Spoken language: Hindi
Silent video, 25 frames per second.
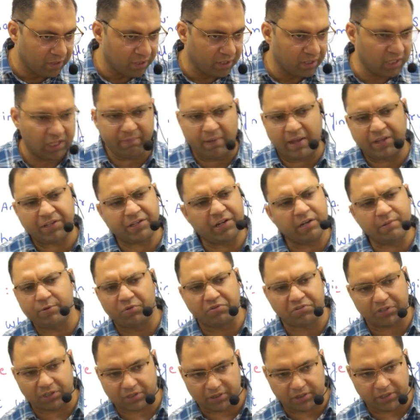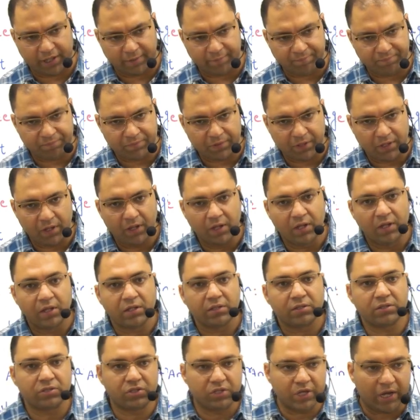इमेजनरी भी हो सकता
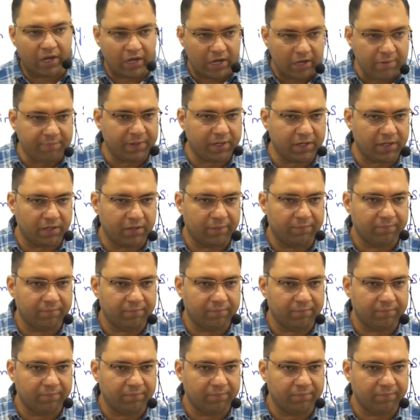है जहां पर